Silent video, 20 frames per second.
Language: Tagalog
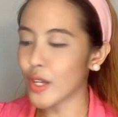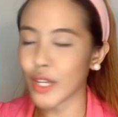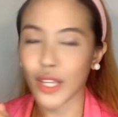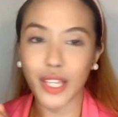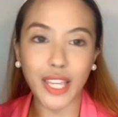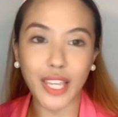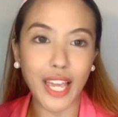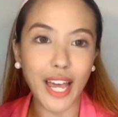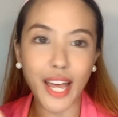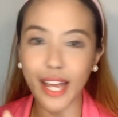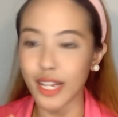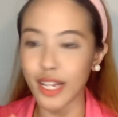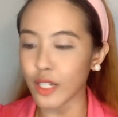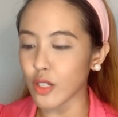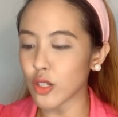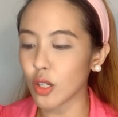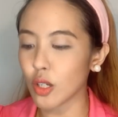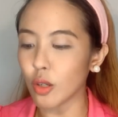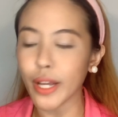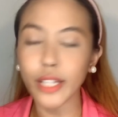Yan.
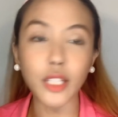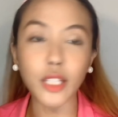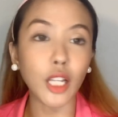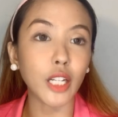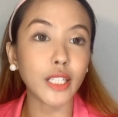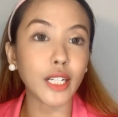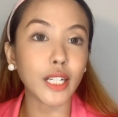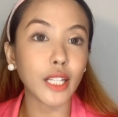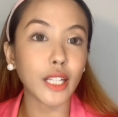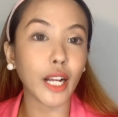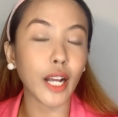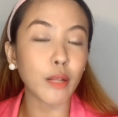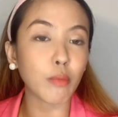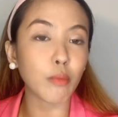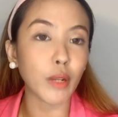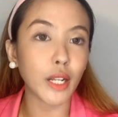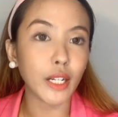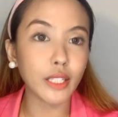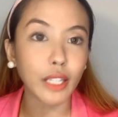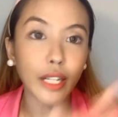So, ito, dagdagan mo
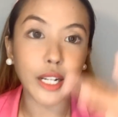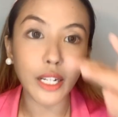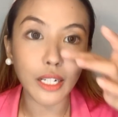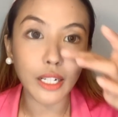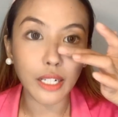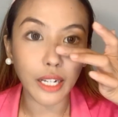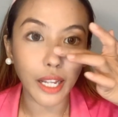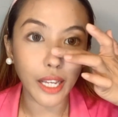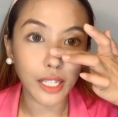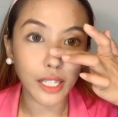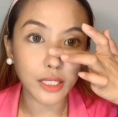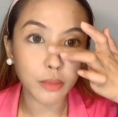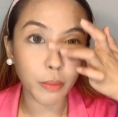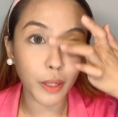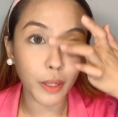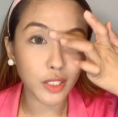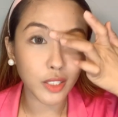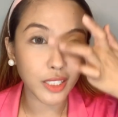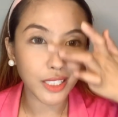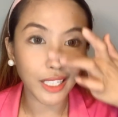lang din ng glaze
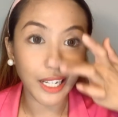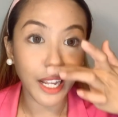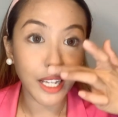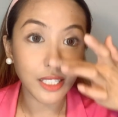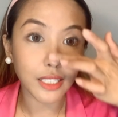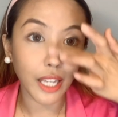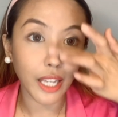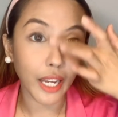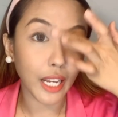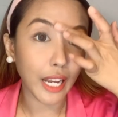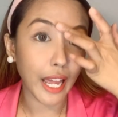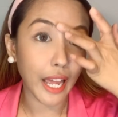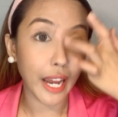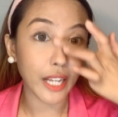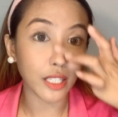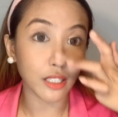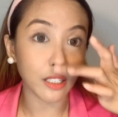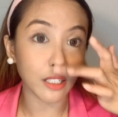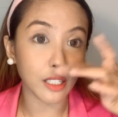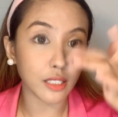because glaze
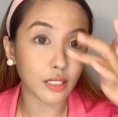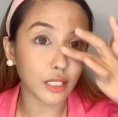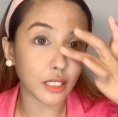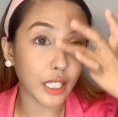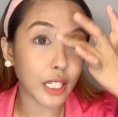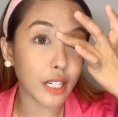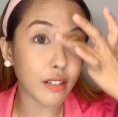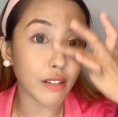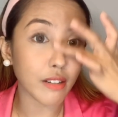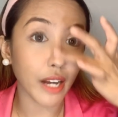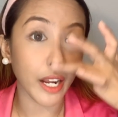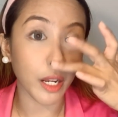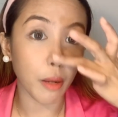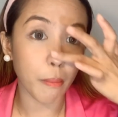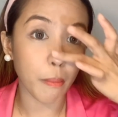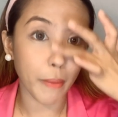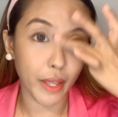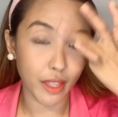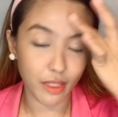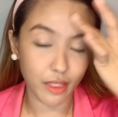highlighter is really
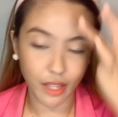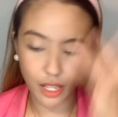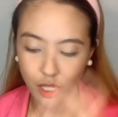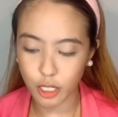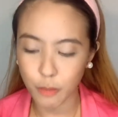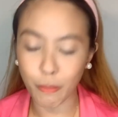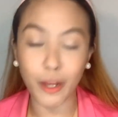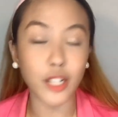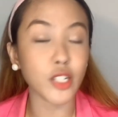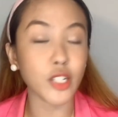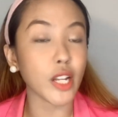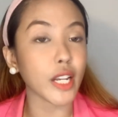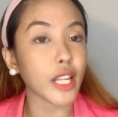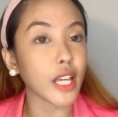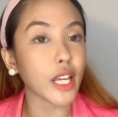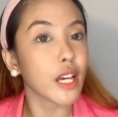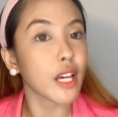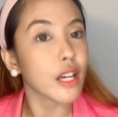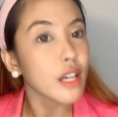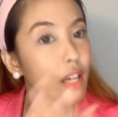recommended,
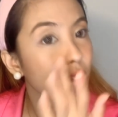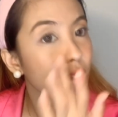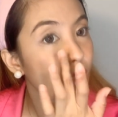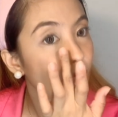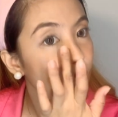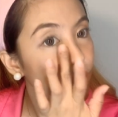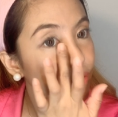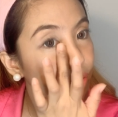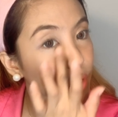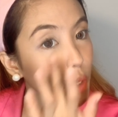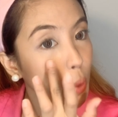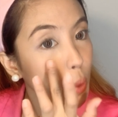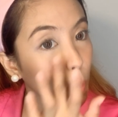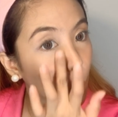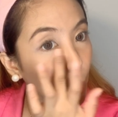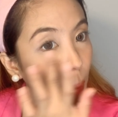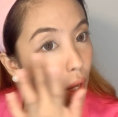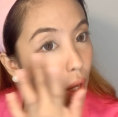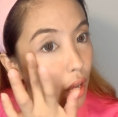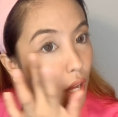especially if you
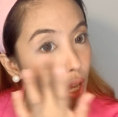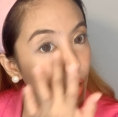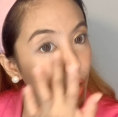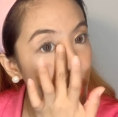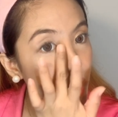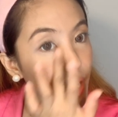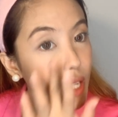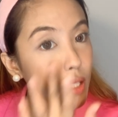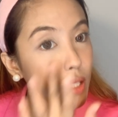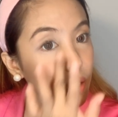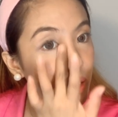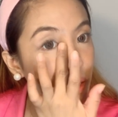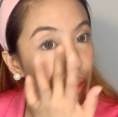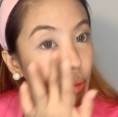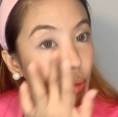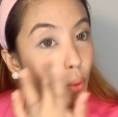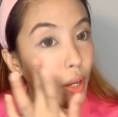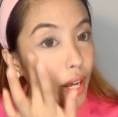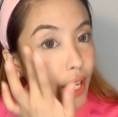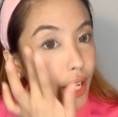want
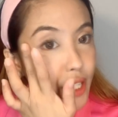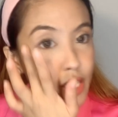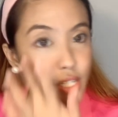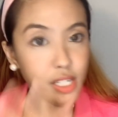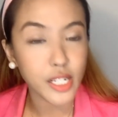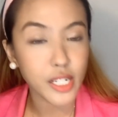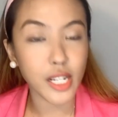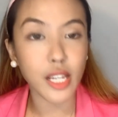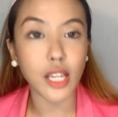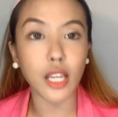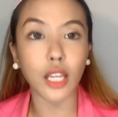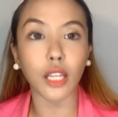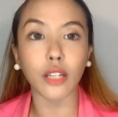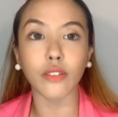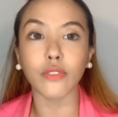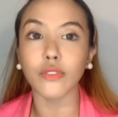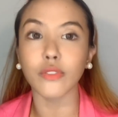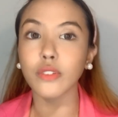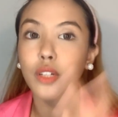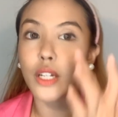to
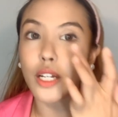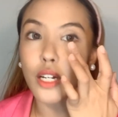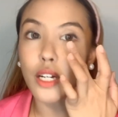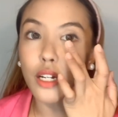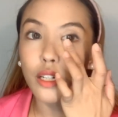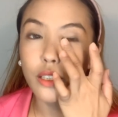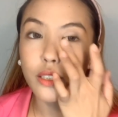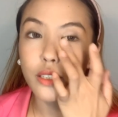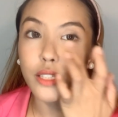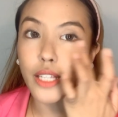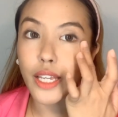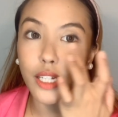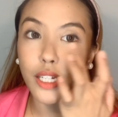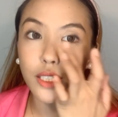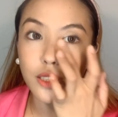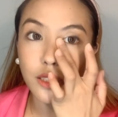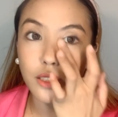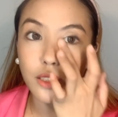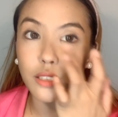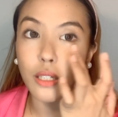achieve
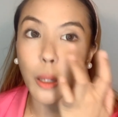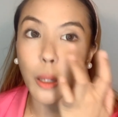this